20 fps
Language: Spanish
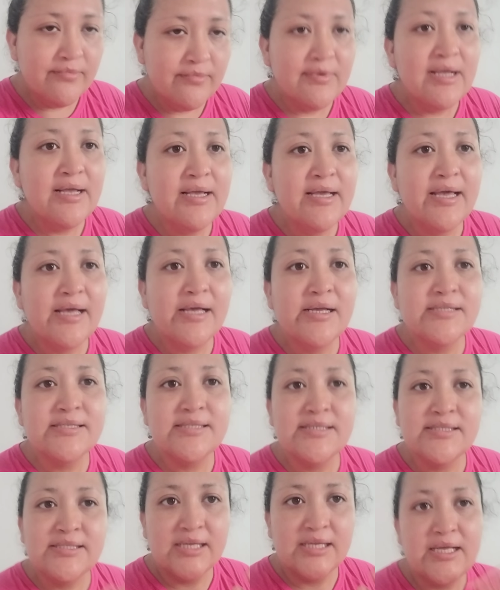que es
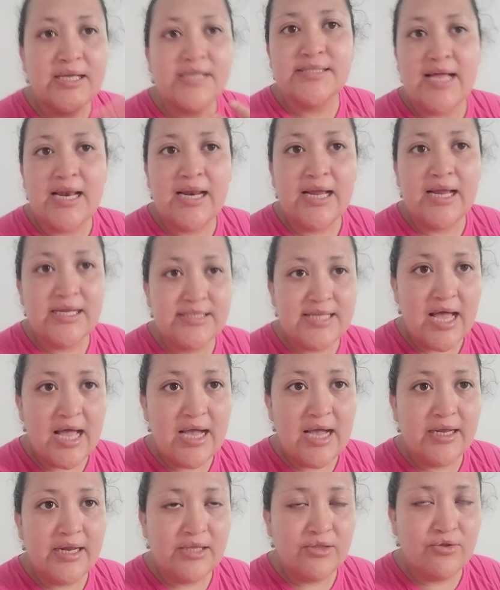este que salga
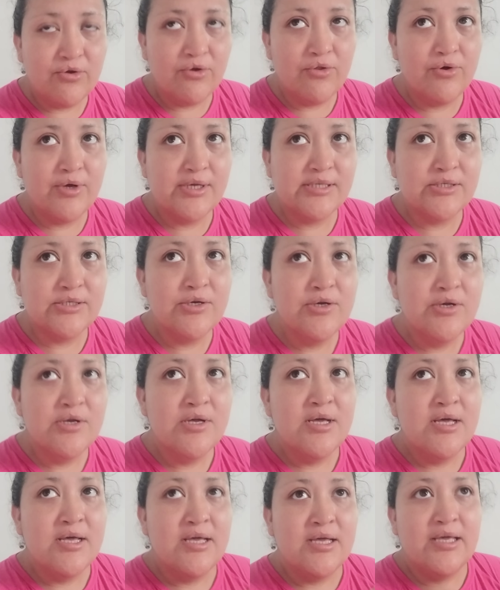sangre y todo eso,
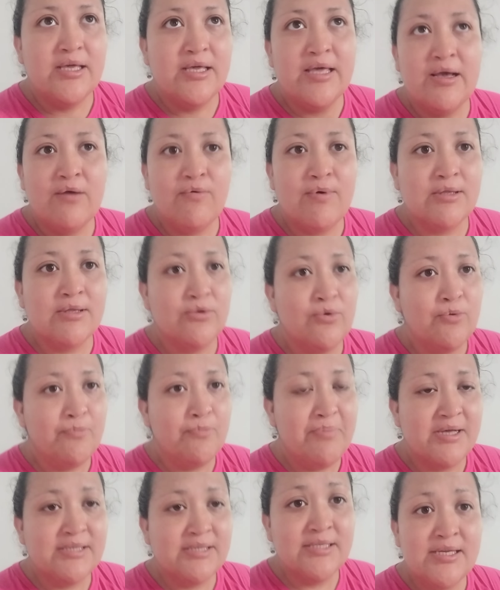y en cuanto
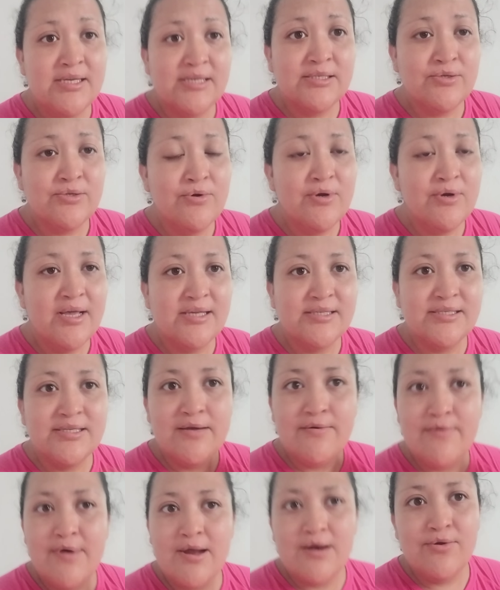pase eso es
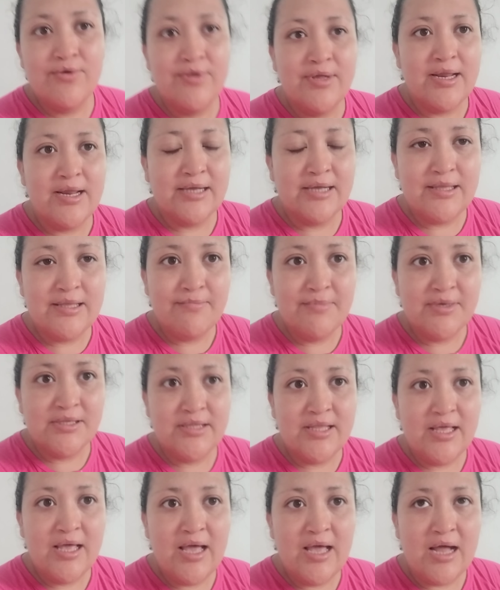llevarlo
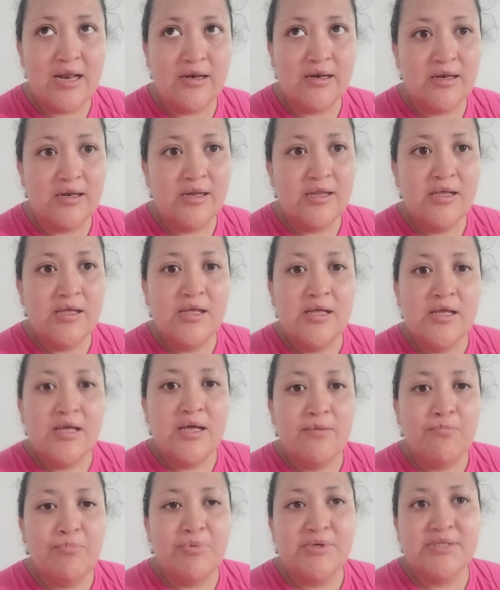directamente al
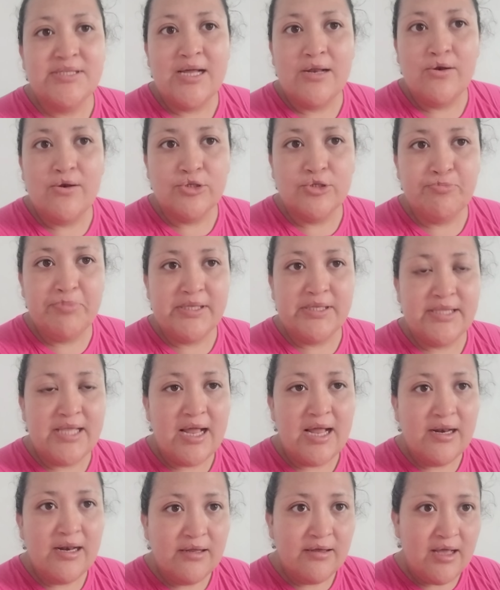pues al
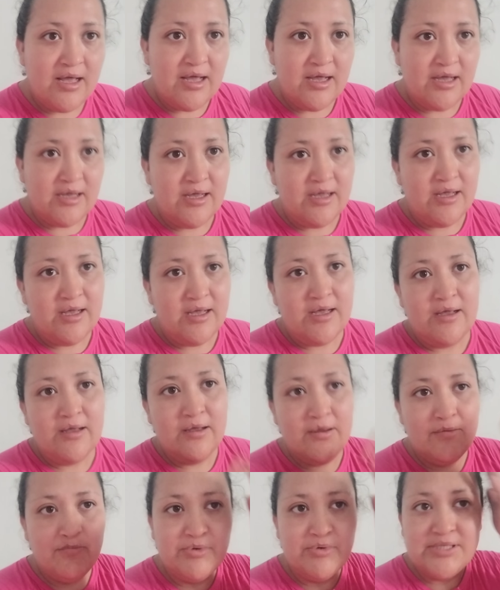hospital a
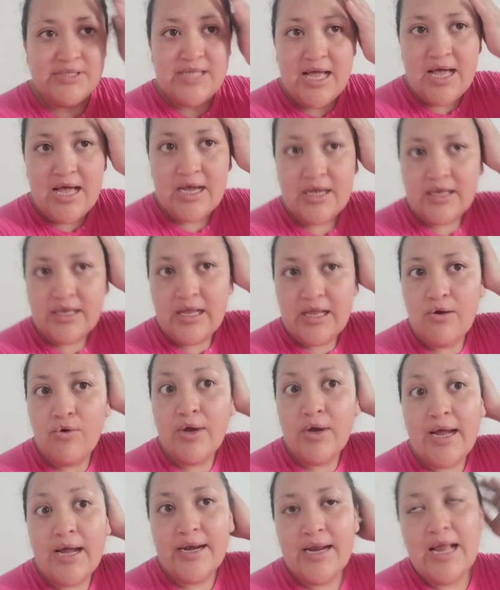pues a que lo
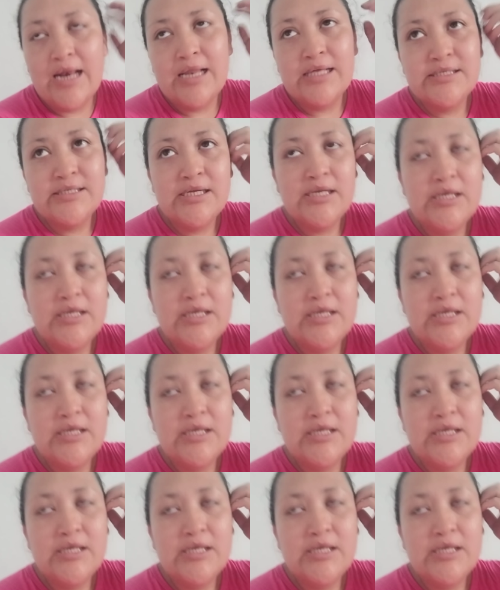canalicen